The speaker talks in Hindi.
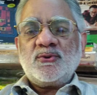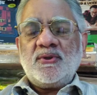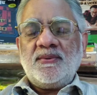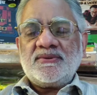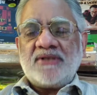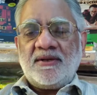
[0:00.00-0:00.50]
तो
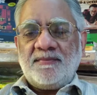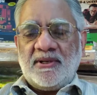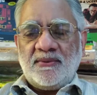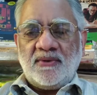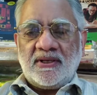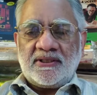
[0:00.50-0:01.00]
नमस्कार मैं
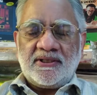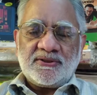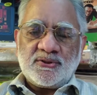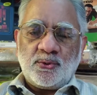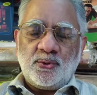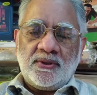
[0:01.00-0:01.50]
हूं आर्किट
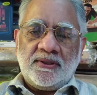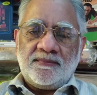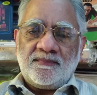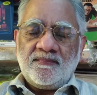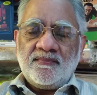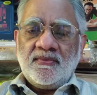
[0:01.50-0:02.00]
अशोक गोयल
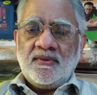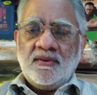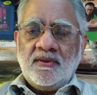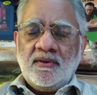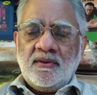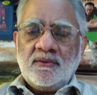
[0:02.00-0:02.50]

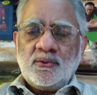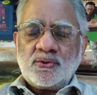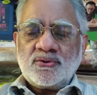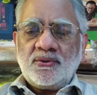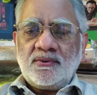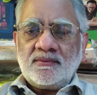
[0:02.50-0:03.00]

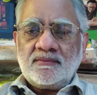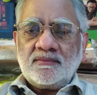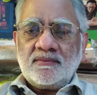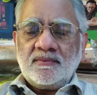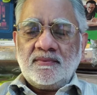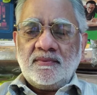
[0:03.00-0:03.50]
दोस्तों
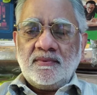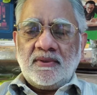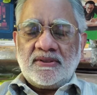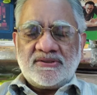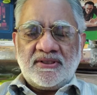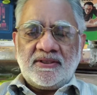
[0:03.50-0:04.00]

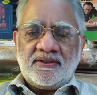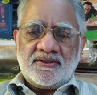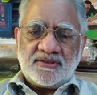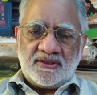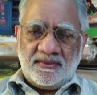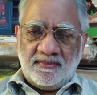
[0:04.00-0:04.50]
अस्सी के
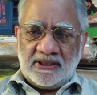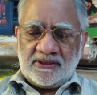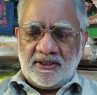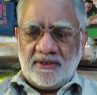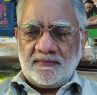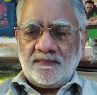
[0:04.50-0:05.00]
दशक की बात
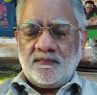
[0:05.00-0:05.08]
है